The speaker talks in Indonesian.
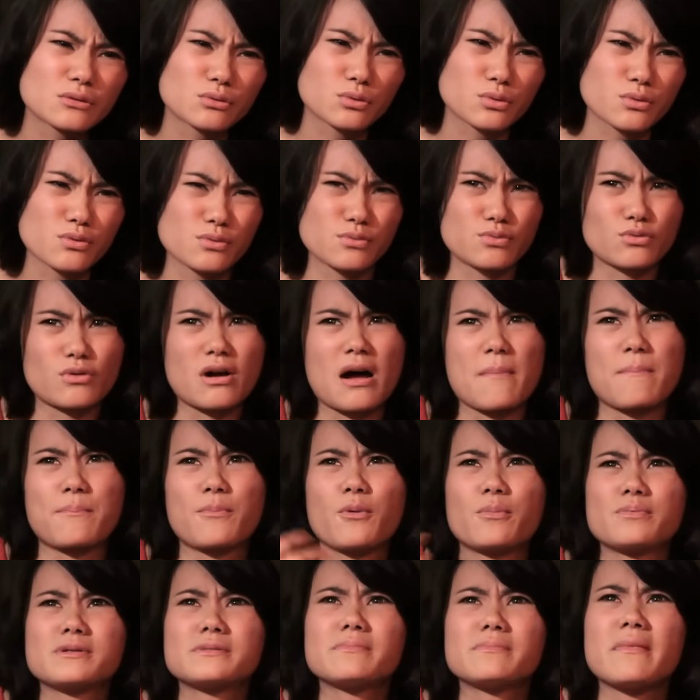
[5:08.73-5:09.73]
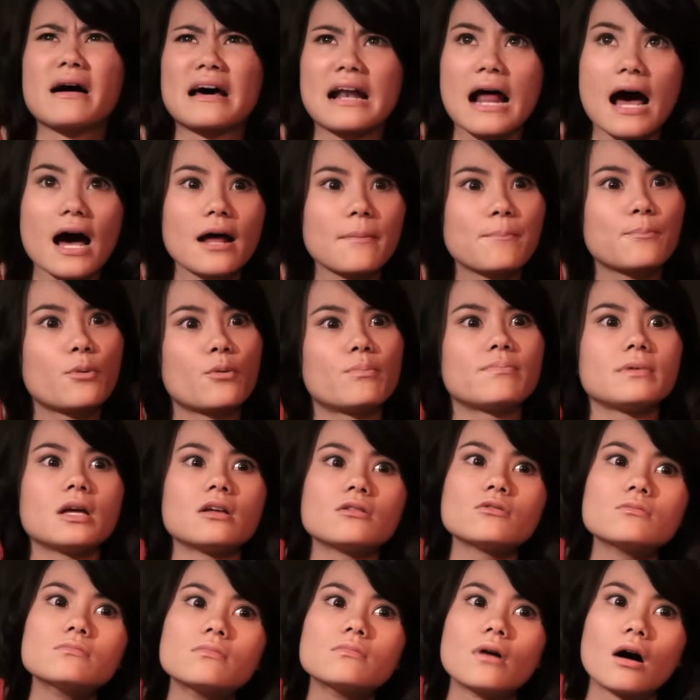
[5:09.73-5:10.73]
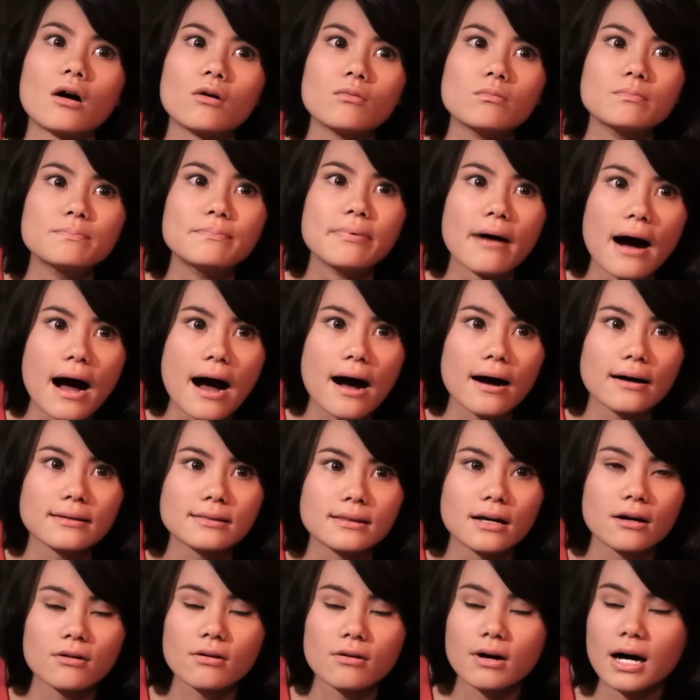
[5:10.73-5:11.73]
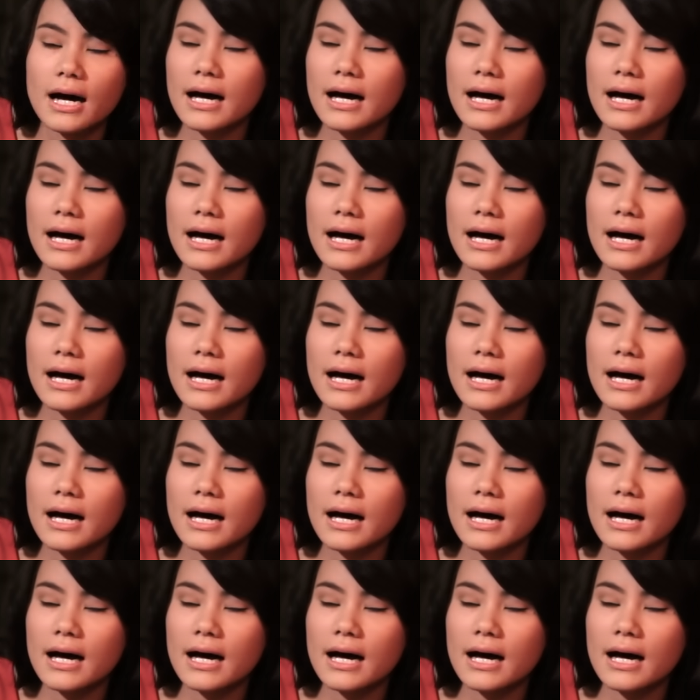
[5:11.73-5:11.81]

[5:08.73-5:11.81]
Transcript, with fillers: Terus suka pup sembarangan, pupnya tuh bau banget tau.